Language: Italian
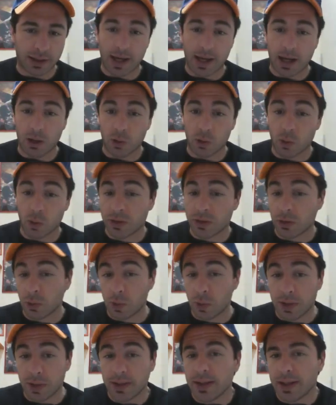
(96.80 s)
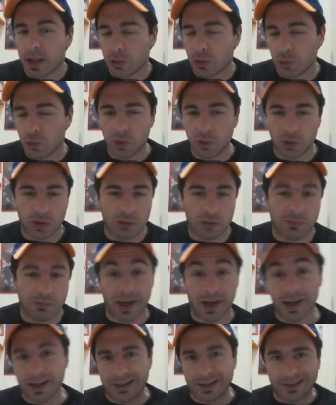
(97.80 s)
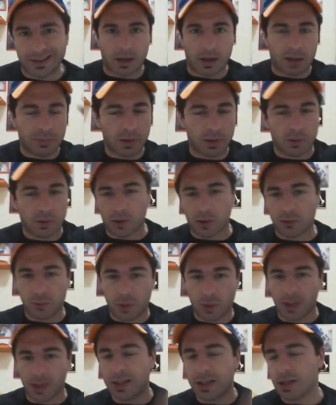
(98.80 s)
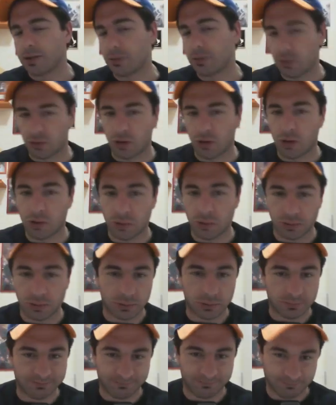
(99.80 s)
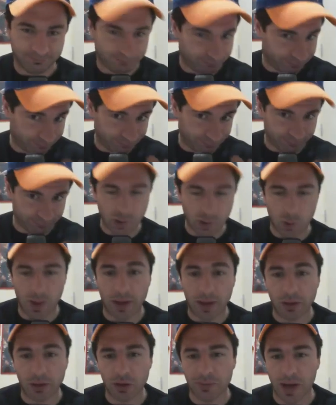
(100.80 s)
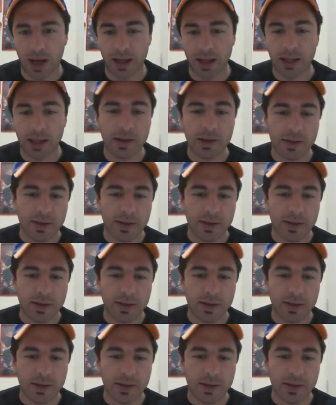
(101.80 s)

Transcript: regalo, questo qui, ed è gratuito, che magari chissà una piccola sculatina a sto gioco quando mai?